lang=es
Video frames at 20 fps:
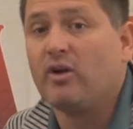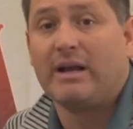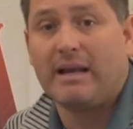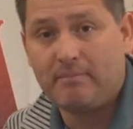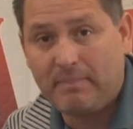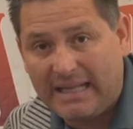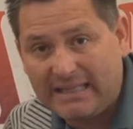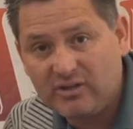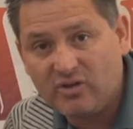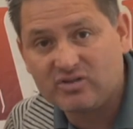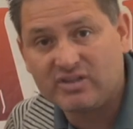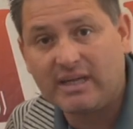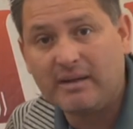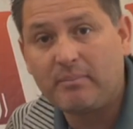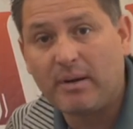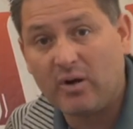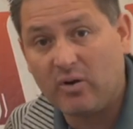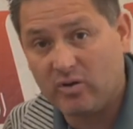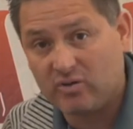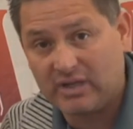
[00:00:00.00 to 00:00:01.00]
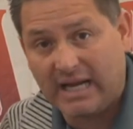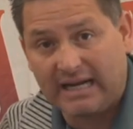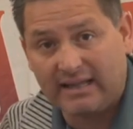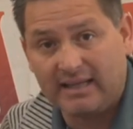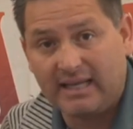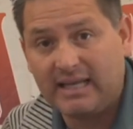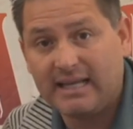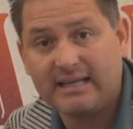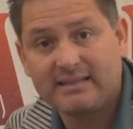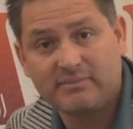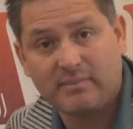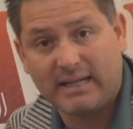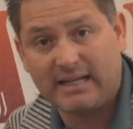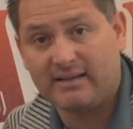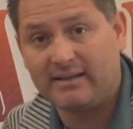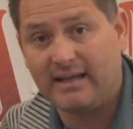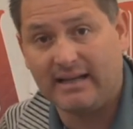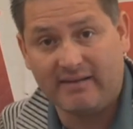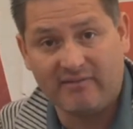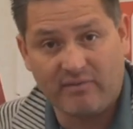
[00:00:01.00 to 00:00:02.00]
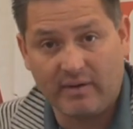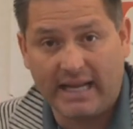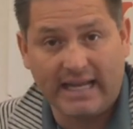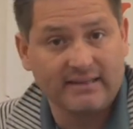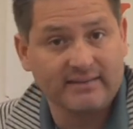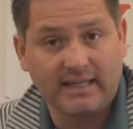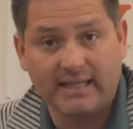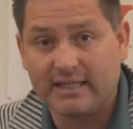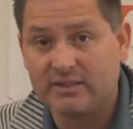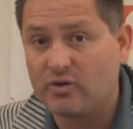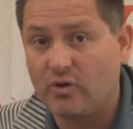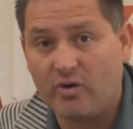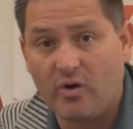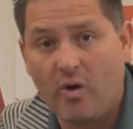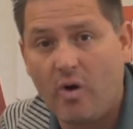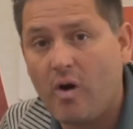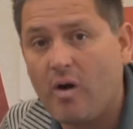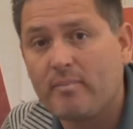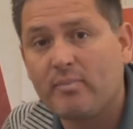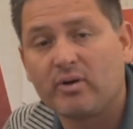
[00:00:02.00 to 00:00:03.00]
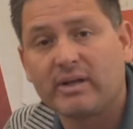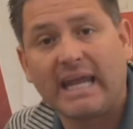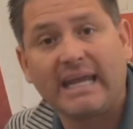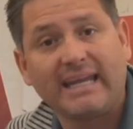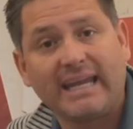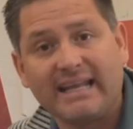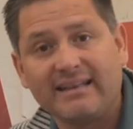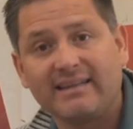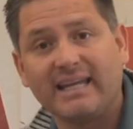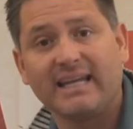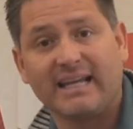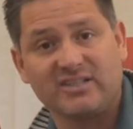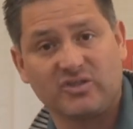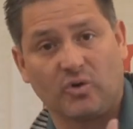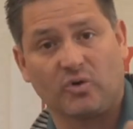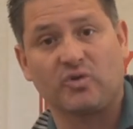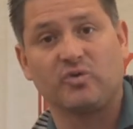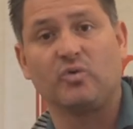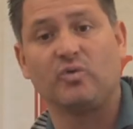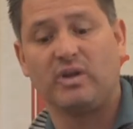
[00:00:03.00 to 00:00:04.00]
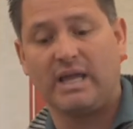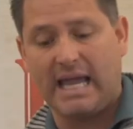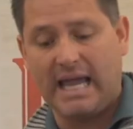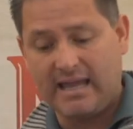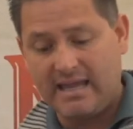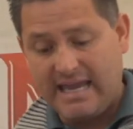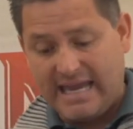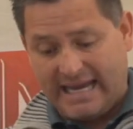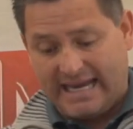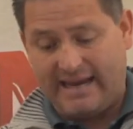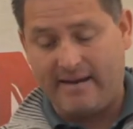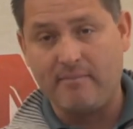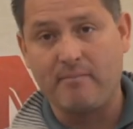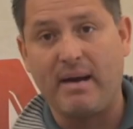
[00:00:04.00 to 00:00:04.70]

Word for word: Bueno, en el patio sí, pero en los jardines, de enfrente y eso no, porque hay gente que estornuda,